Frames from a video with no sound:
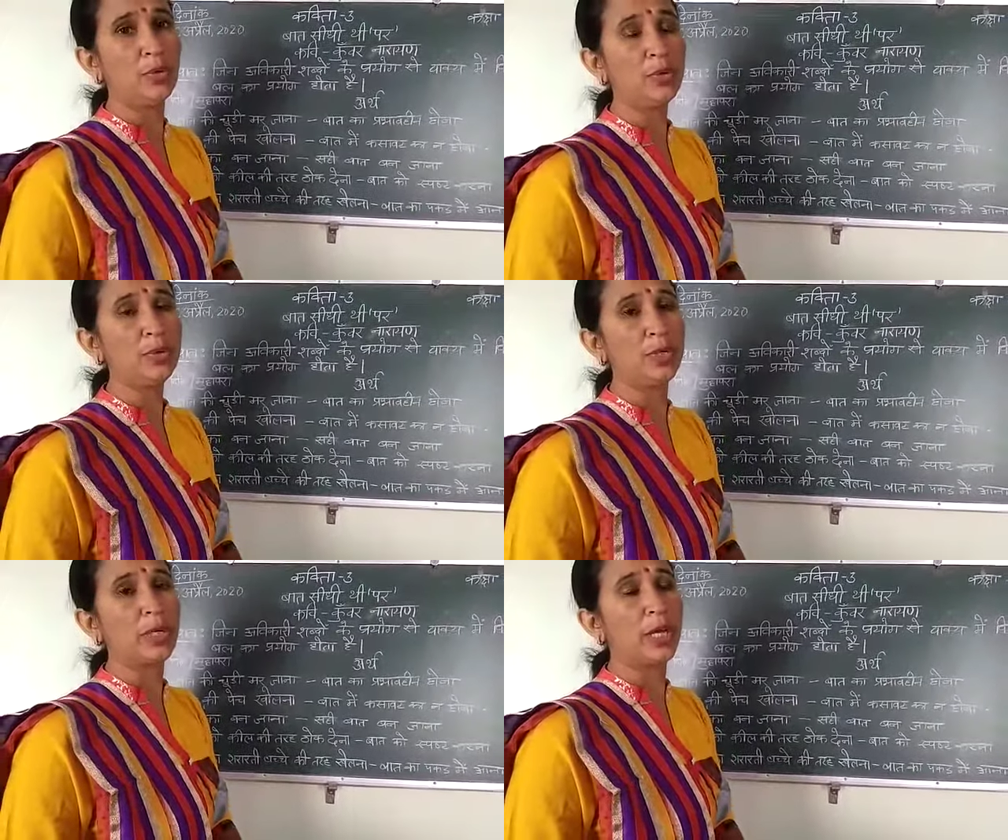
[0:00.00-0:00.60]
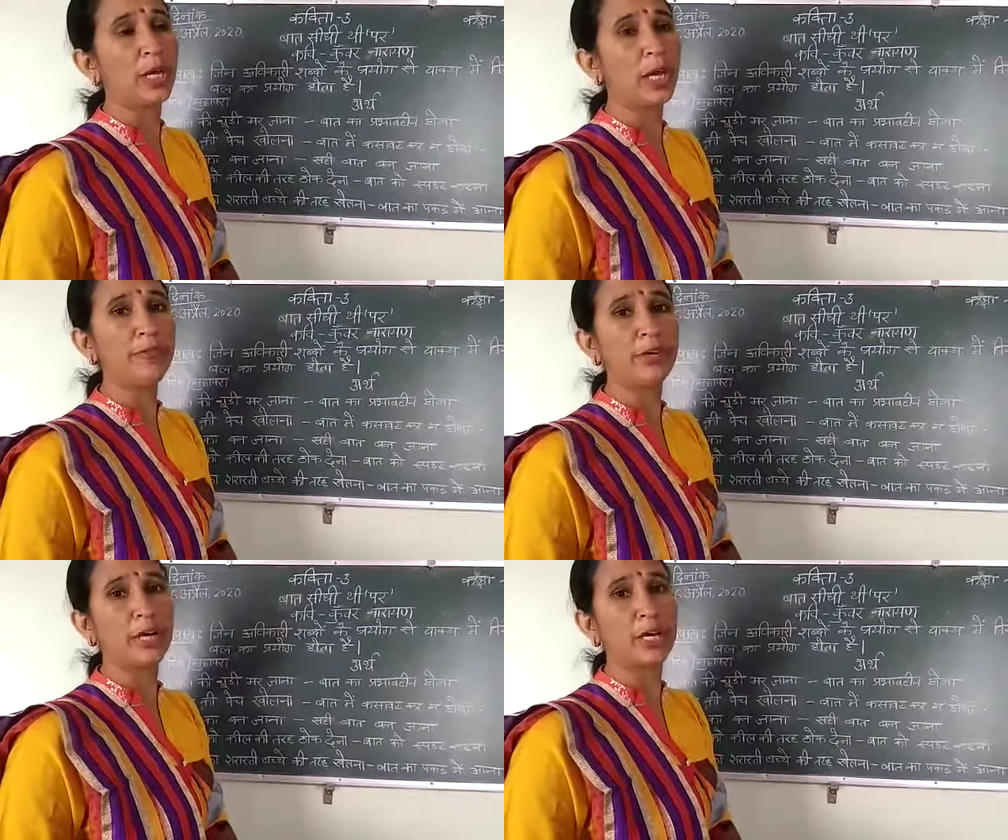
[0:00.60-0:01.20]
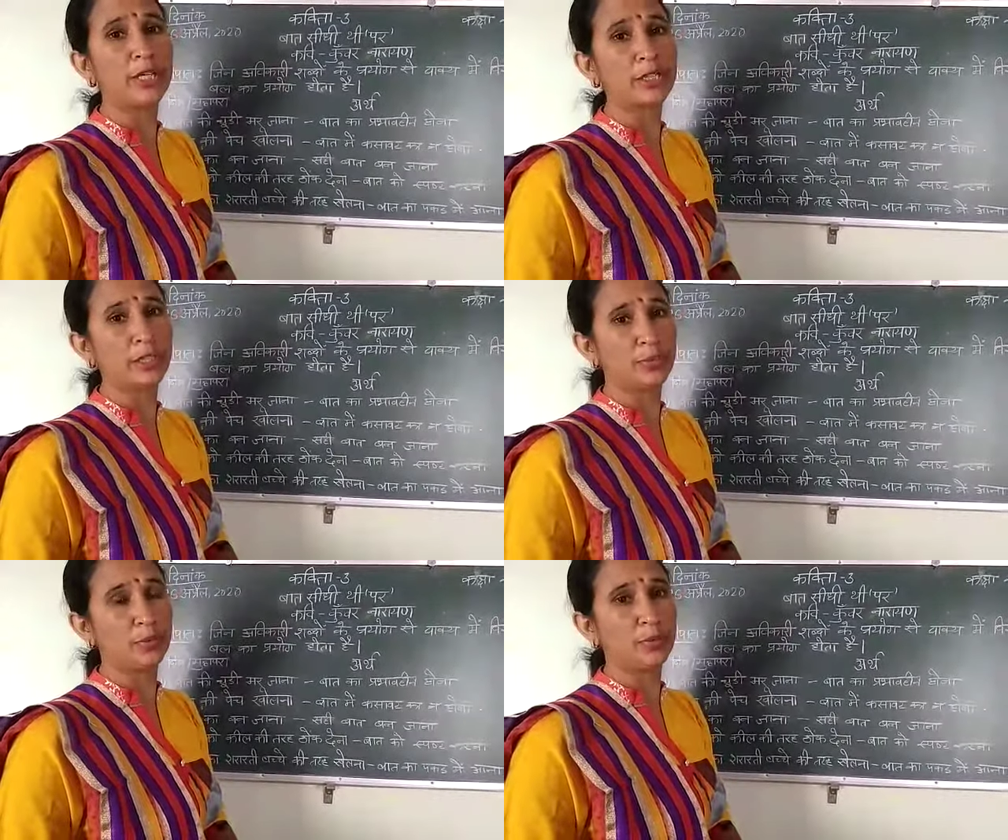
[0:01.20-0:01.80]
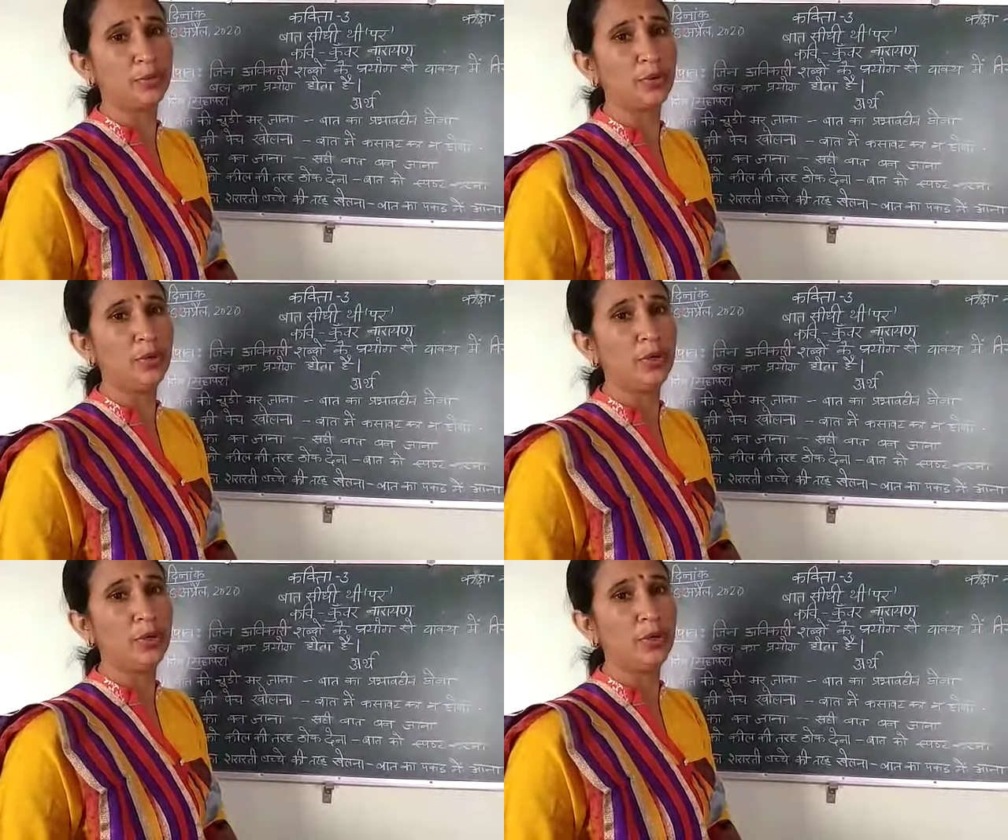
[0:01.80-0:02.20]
उन अविकारी शब्दों को